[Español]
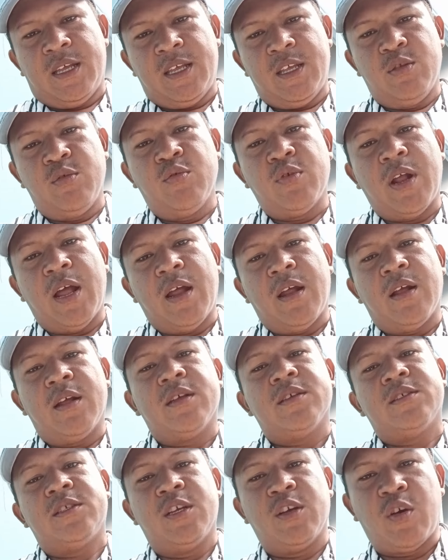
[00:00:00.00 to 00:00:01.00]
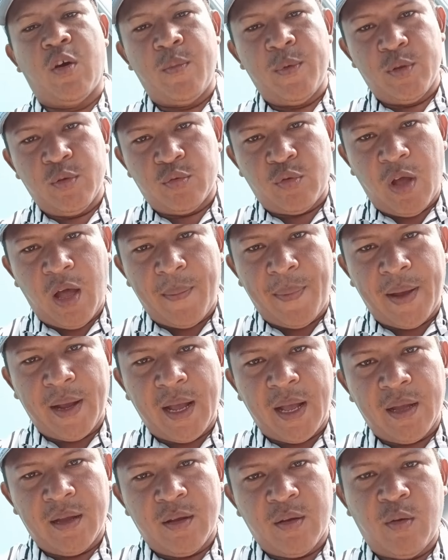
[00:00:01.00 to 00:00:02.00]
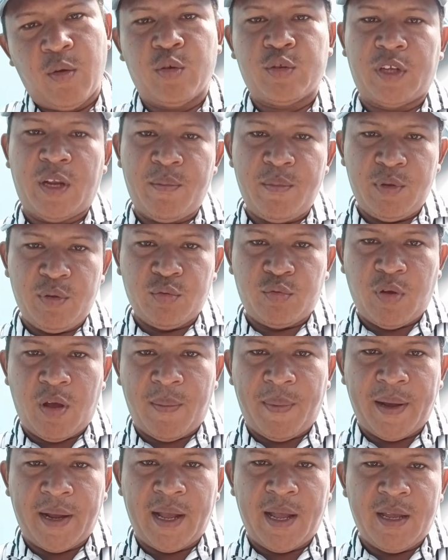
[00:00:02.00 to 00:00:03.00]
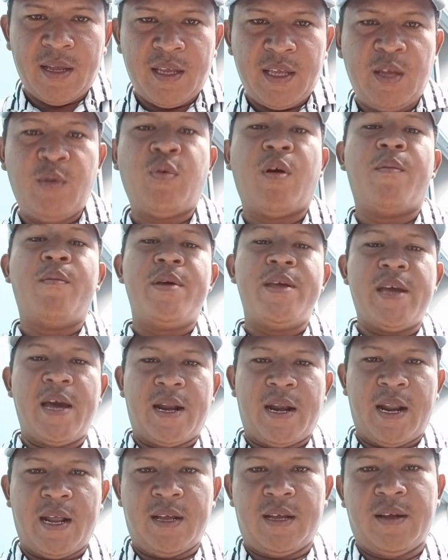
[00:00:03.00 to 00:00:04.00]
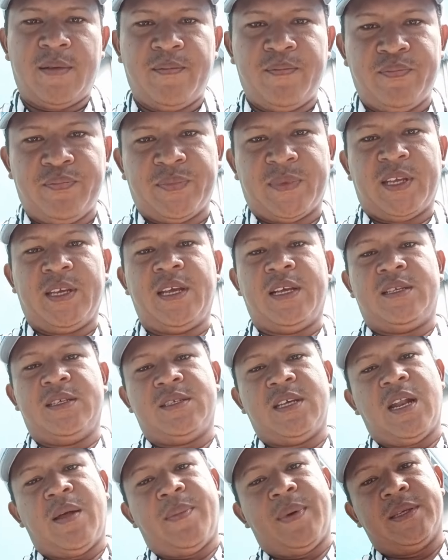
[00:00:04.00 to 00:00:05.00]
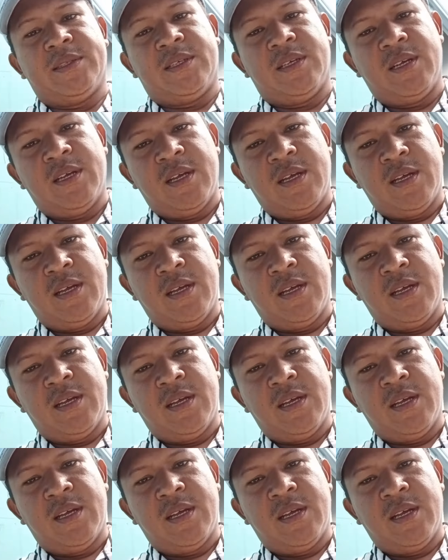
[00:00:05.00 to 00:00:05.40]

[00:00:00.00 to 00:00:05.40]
y dura 5 minutos apagar o 3 minutos apagar y vuelve y arranca. Y así se la pasa.